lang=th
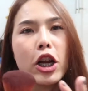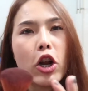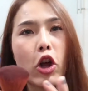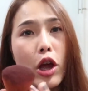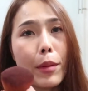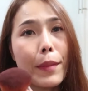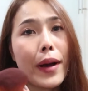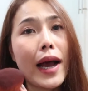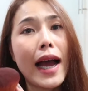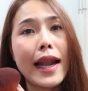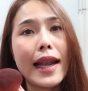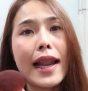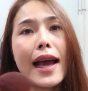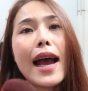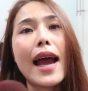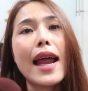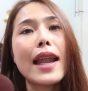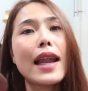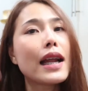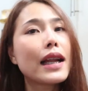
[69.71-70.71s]
100 บาท
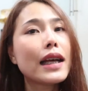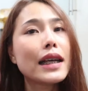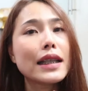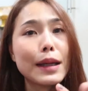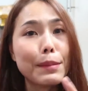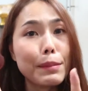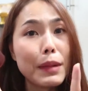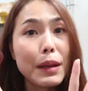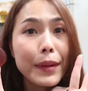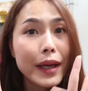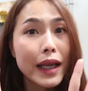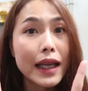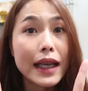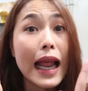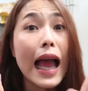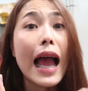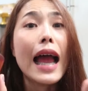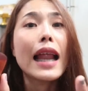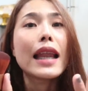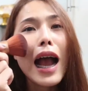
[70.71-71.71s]
ได้นะ ถ้าจะไม่ผิด
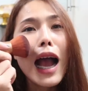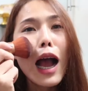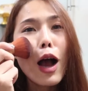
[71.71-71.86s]
นั้น